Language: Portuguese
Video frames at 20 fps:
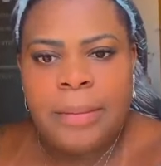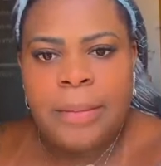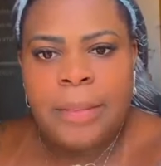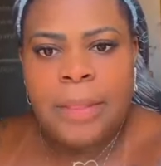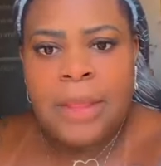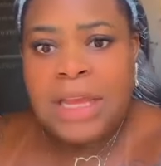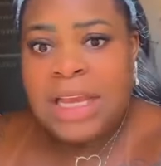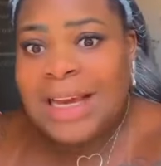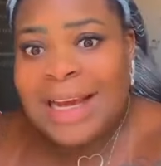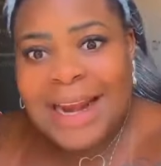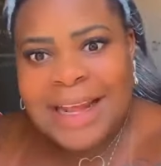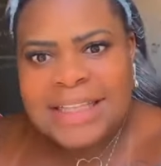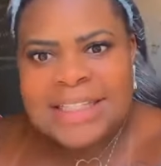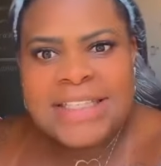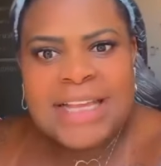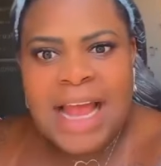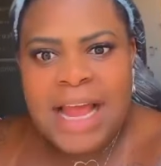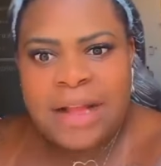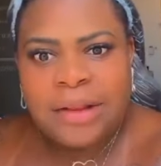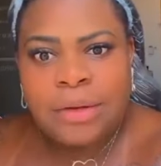
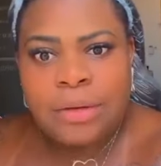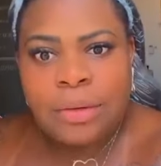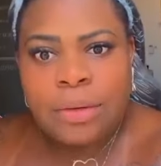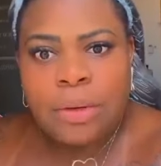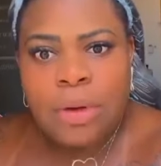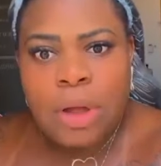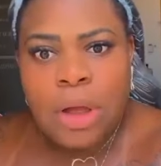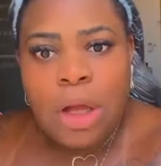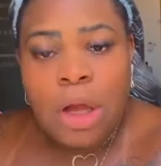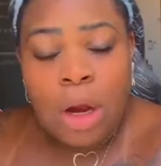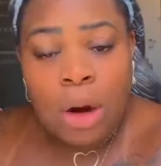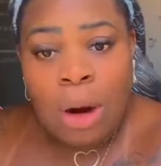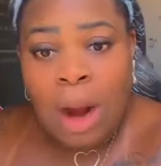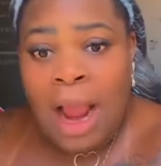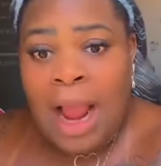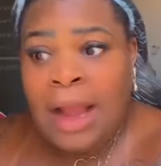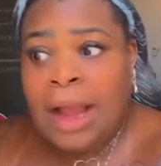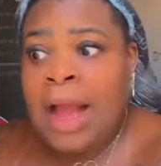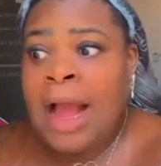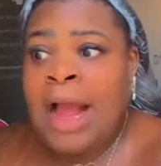Engraçado. Ó,
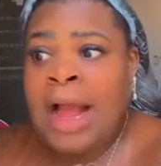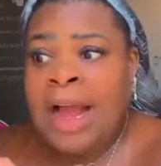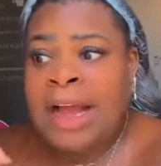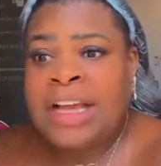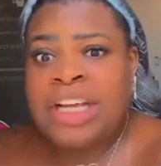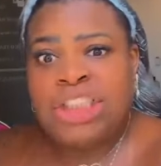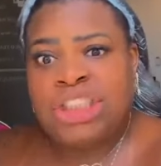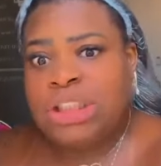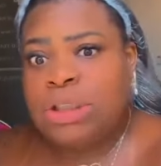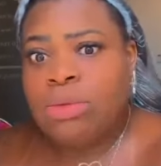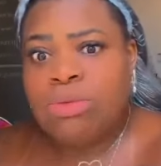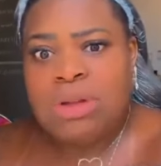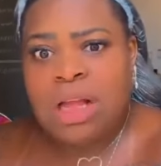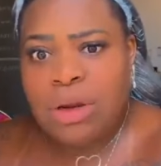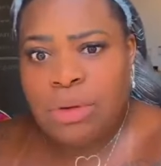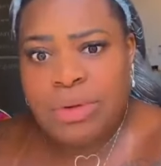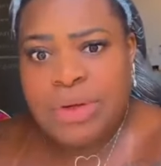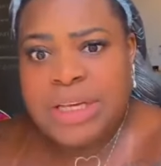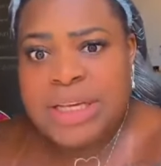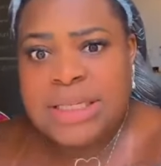a, a questão da
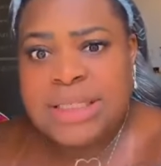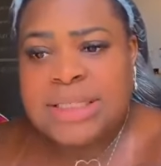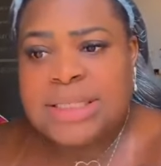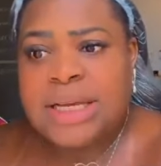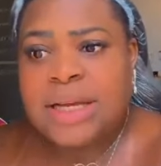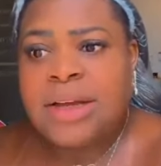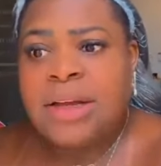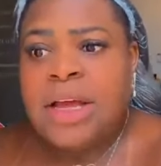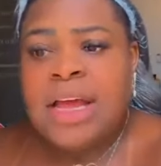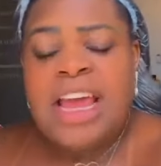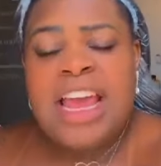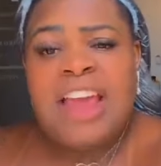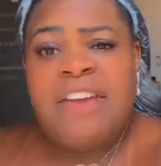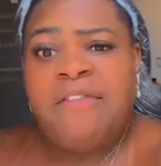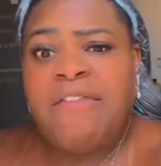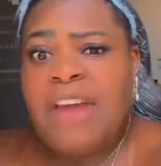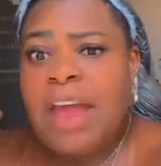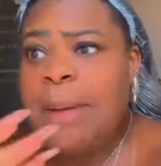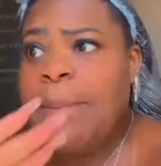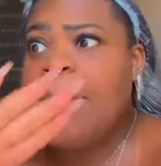Luísa
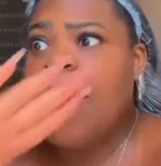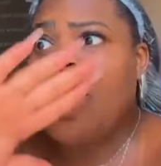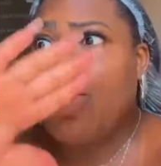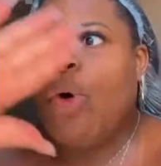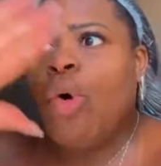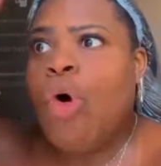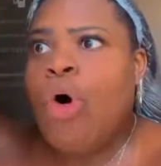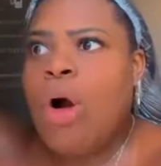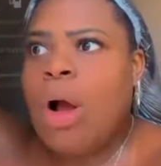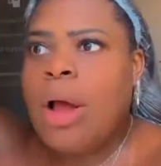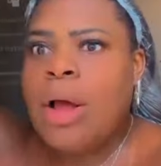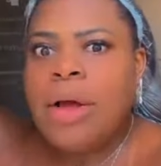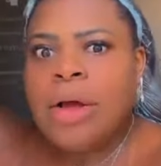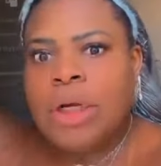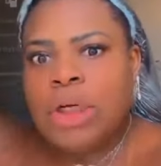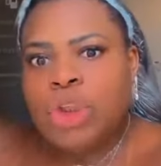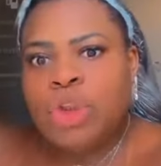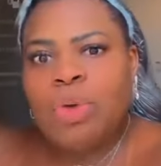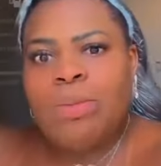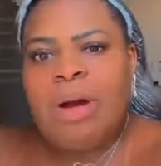reverberou
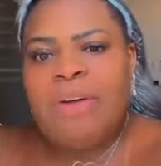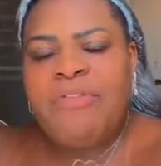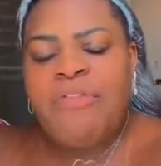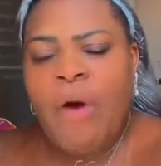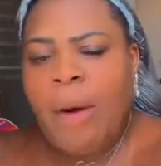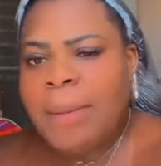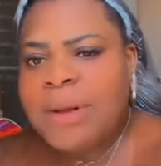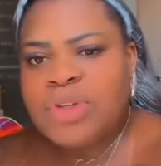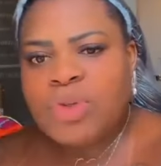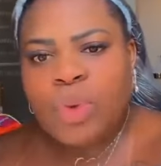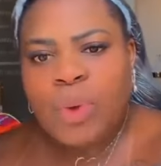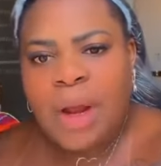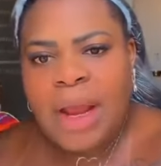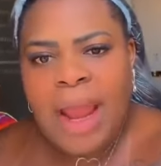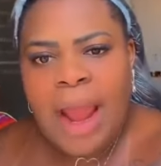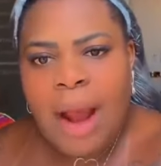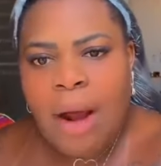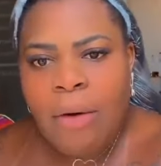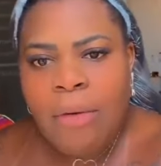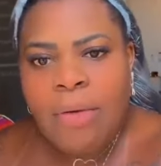de uma forma
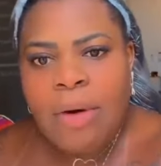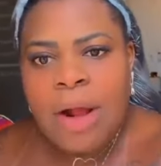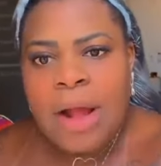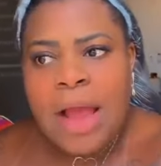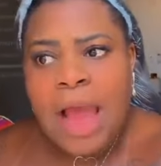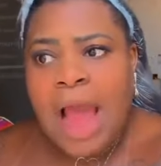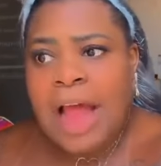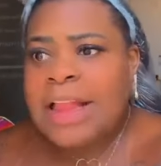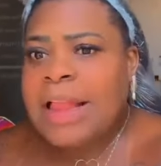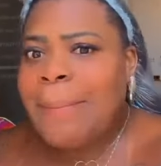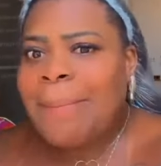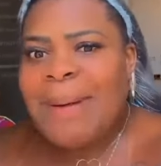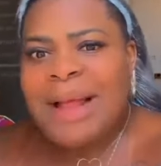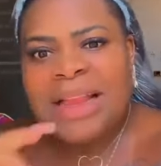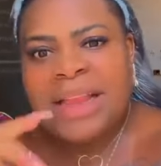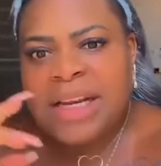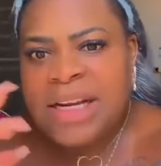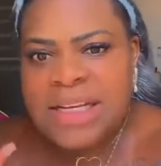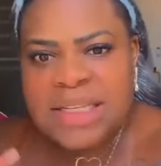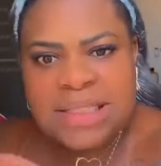surreal. A da
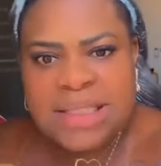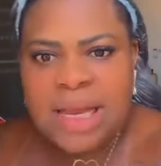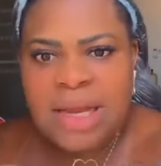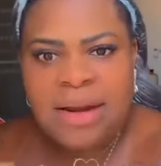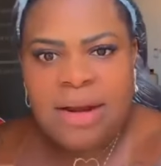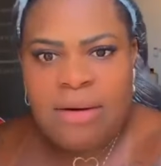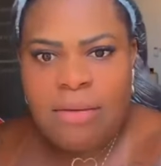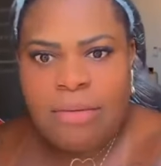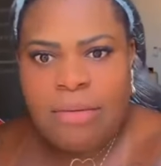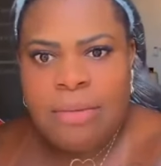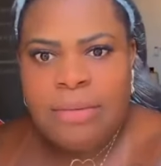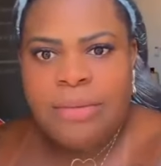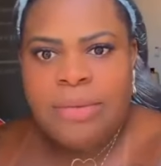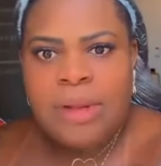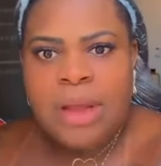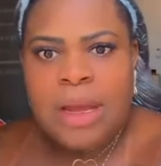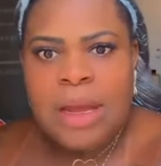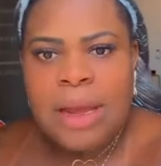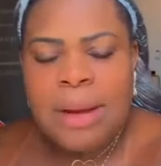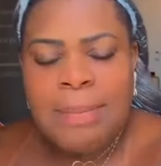Patrícia, não.
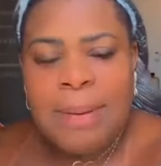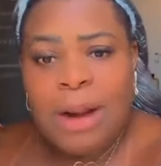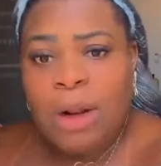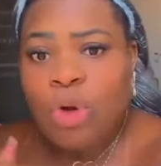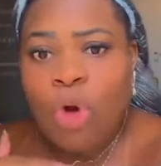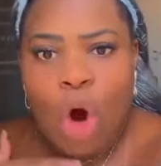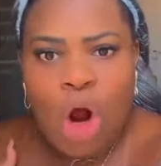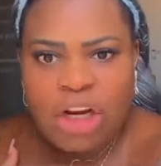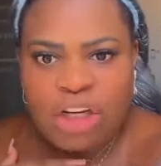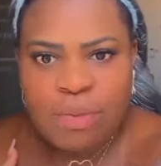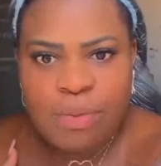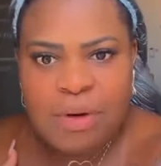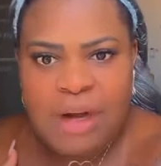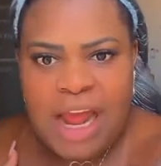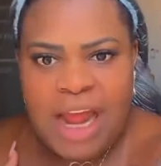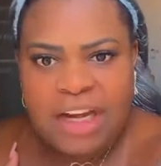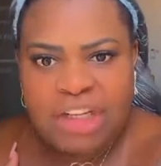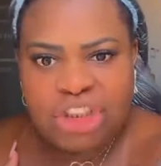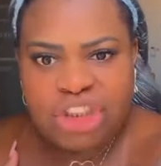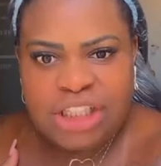Para nós,
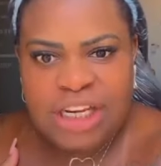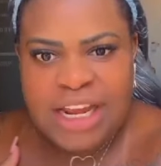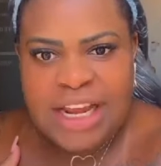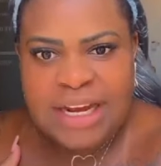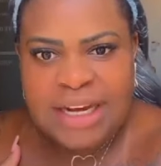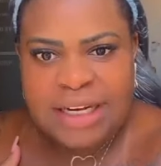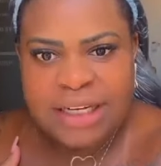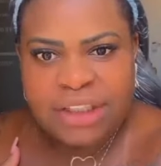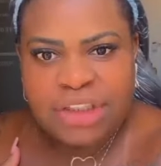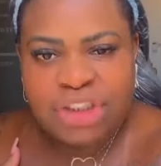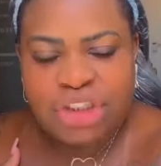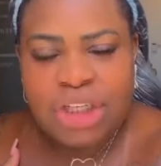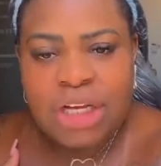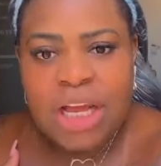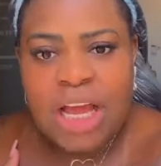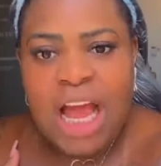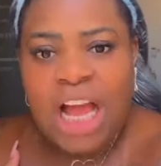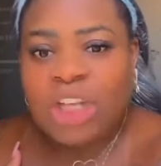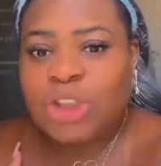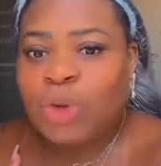mulheres negras,
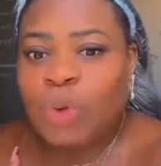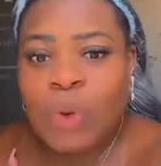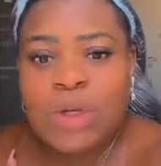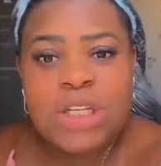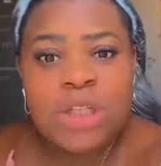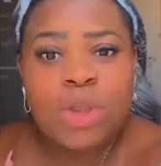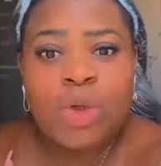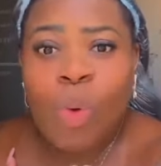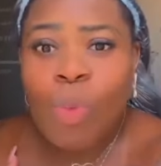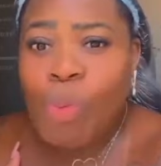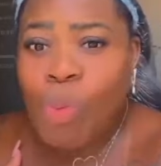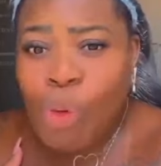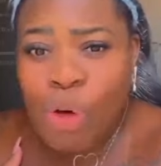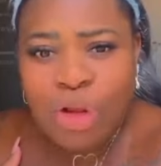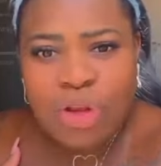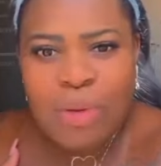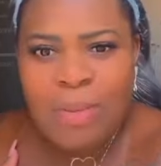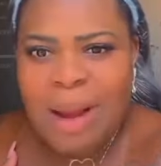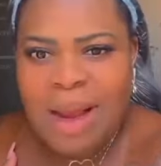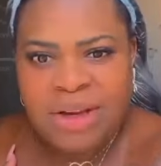as coisas são
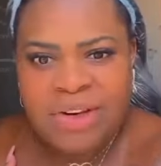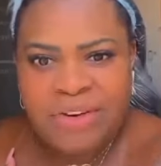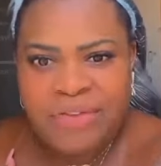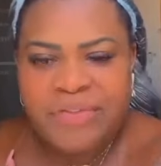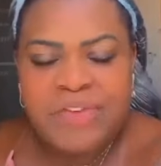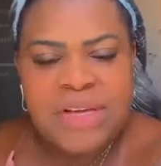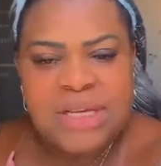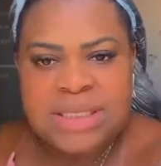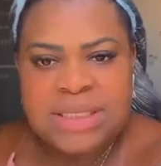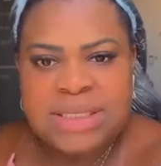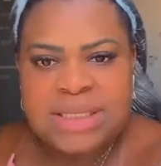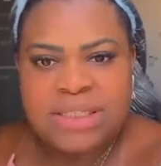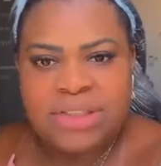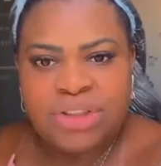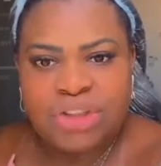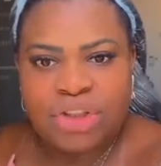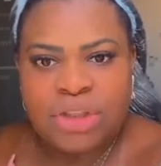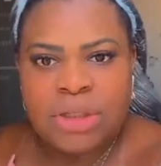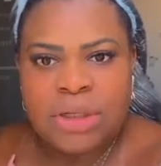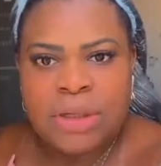muito mais difíceis.